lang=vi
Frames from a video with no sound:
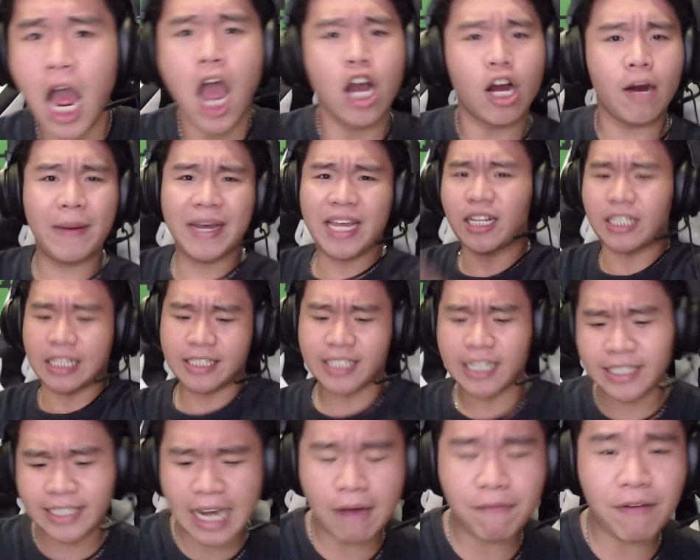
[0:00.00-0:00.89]
Còn bây giờ thì
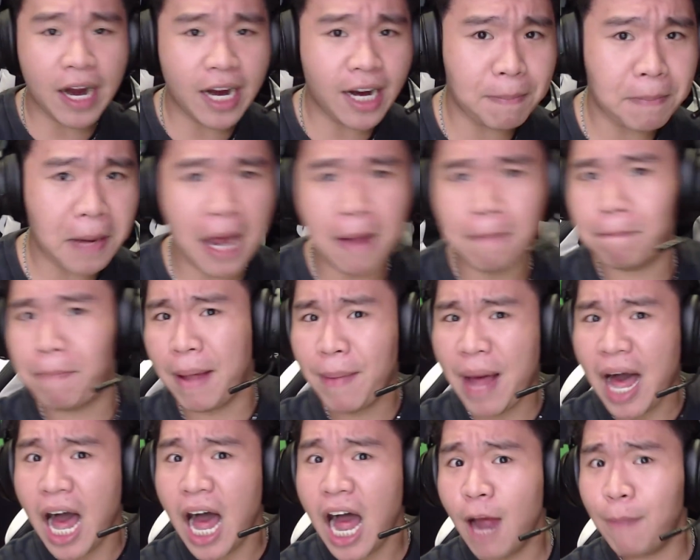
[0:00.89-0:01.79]
xin chào và hẹn gặp lại. Bye
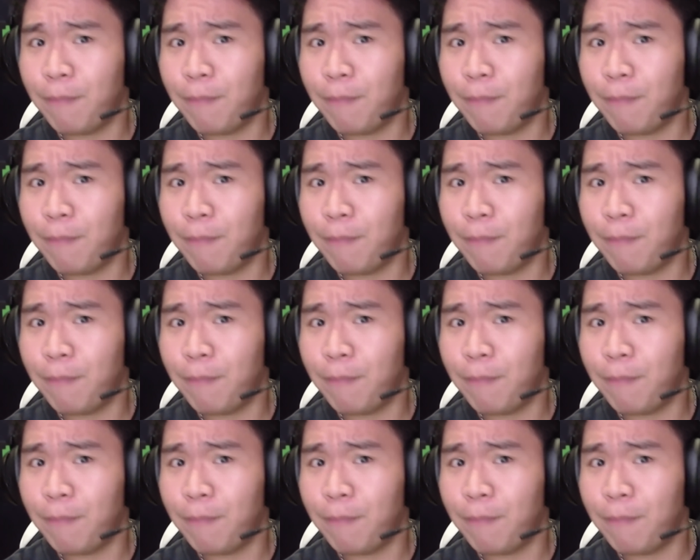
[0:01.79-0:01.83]
bye.